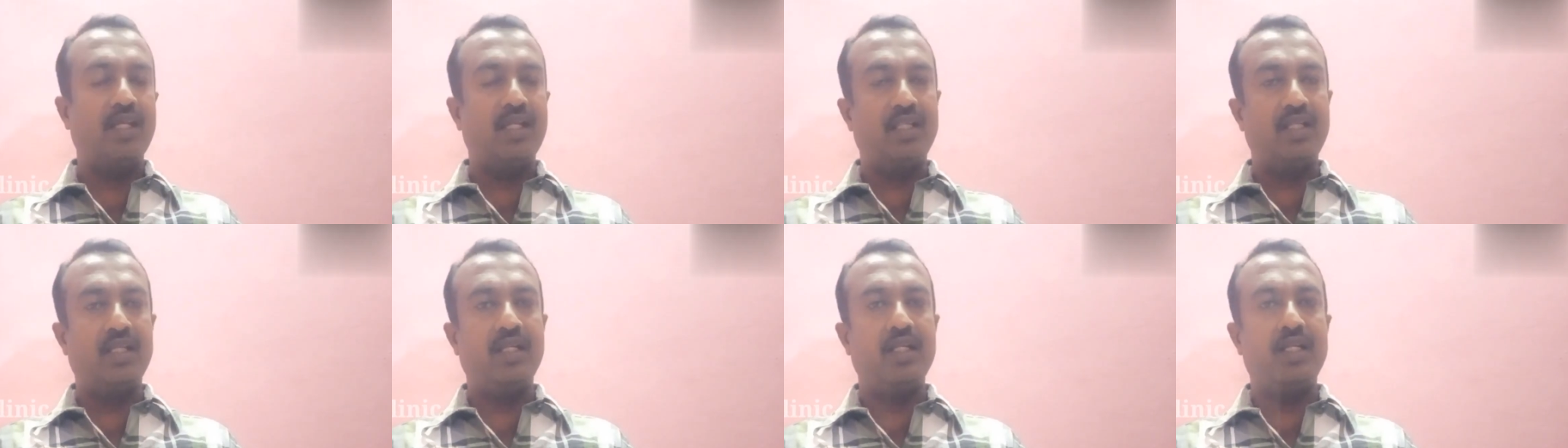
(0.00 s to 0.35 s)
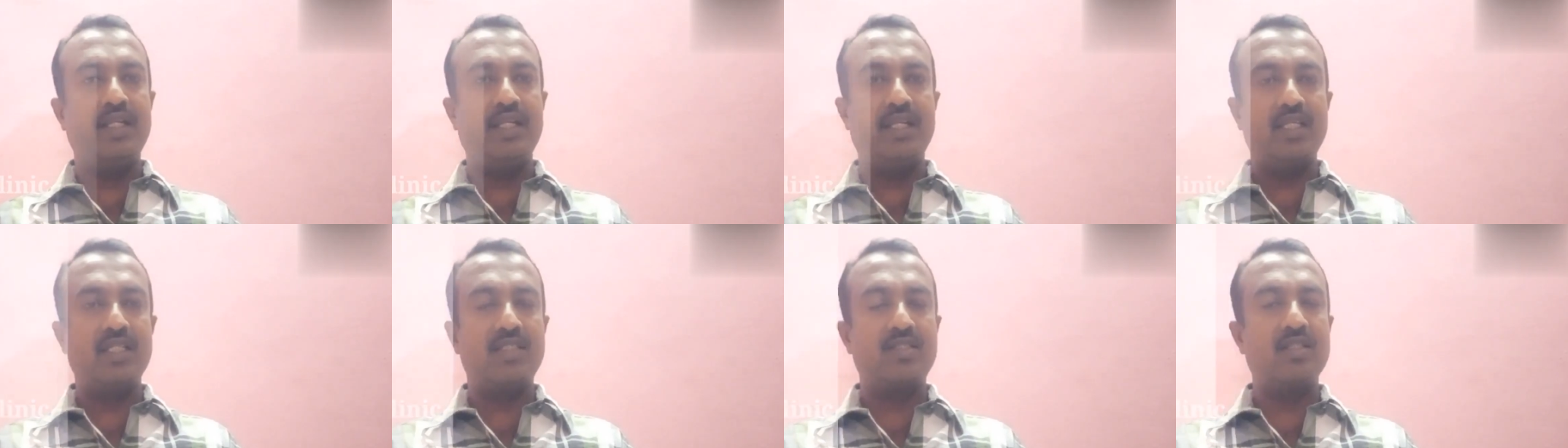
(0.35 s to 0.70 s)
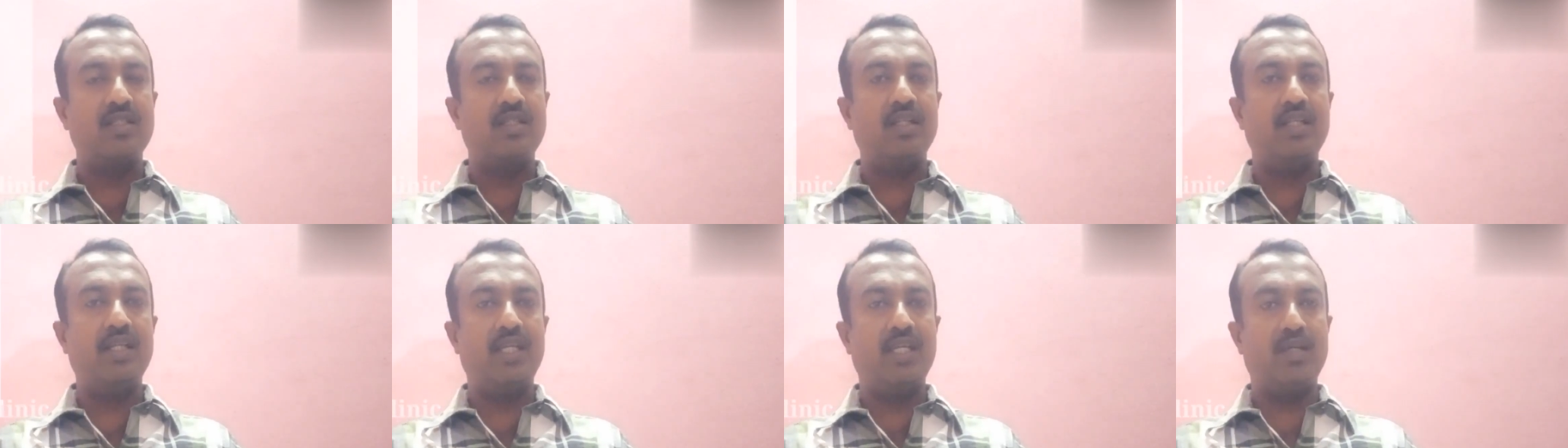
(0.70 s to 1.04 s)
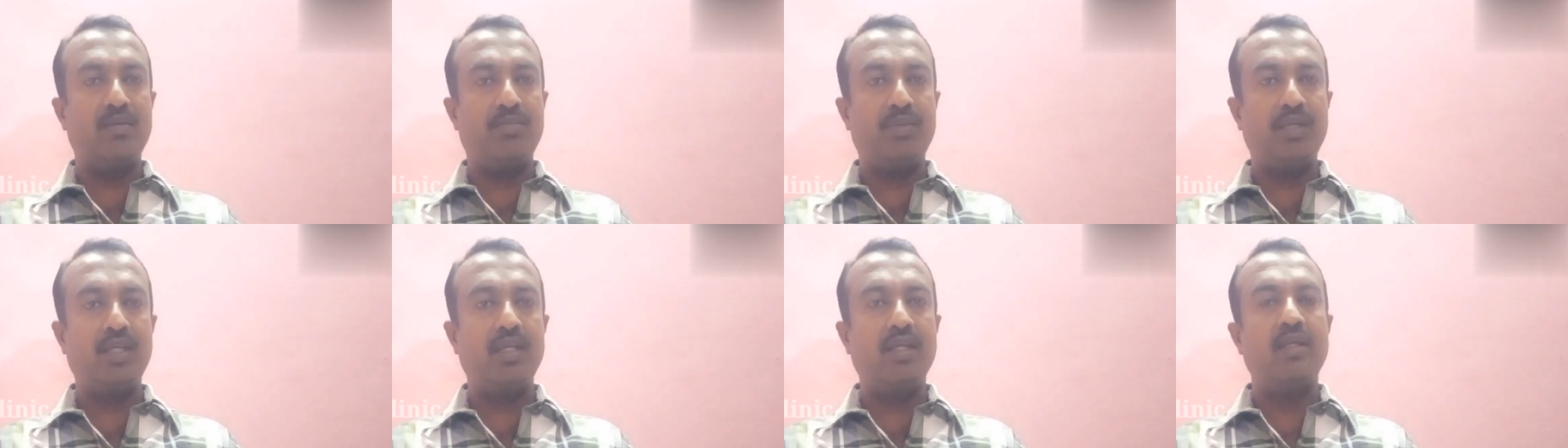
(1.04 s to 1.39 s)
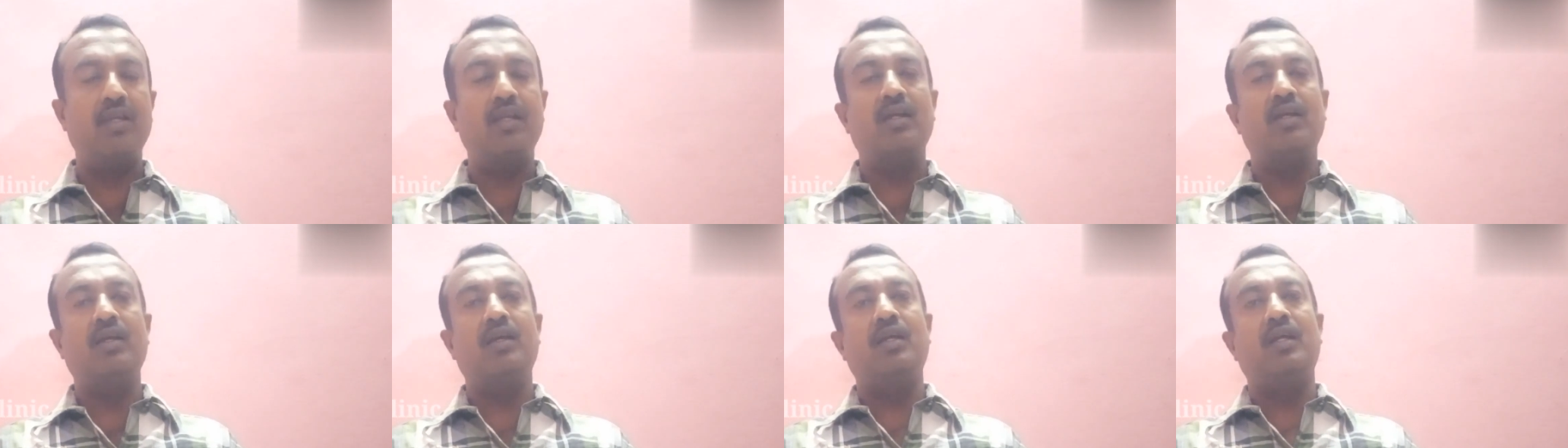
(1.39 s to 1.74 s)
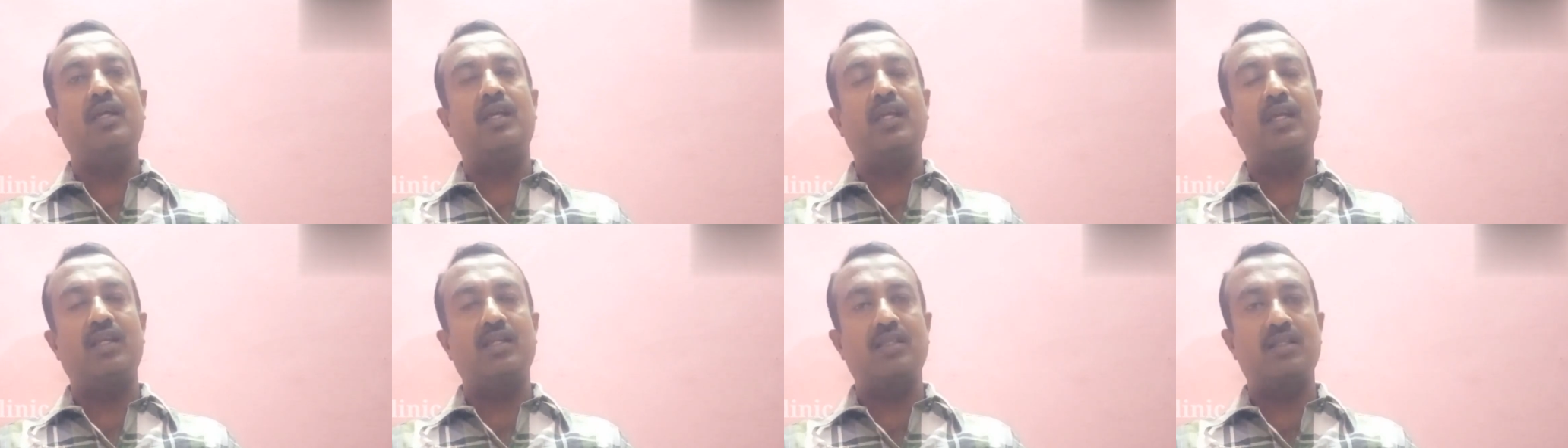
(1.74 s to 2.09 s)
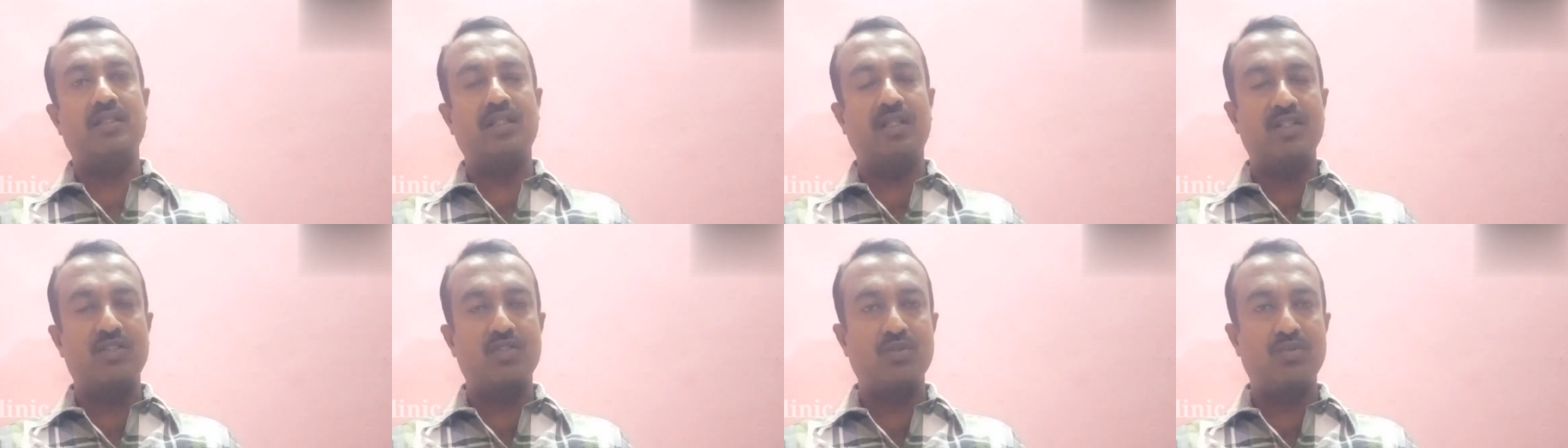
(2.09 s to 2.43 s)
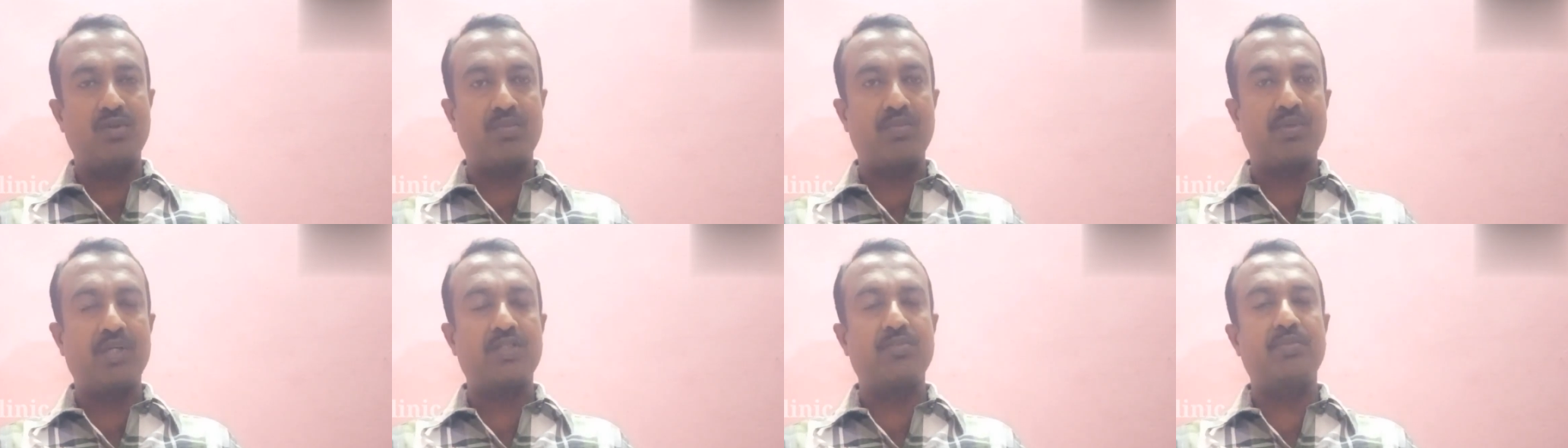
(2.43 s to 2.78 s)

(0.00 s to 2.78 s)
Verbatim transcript: எது டிஎஸ் டிஏபி சிங்கிள் சூப்பர்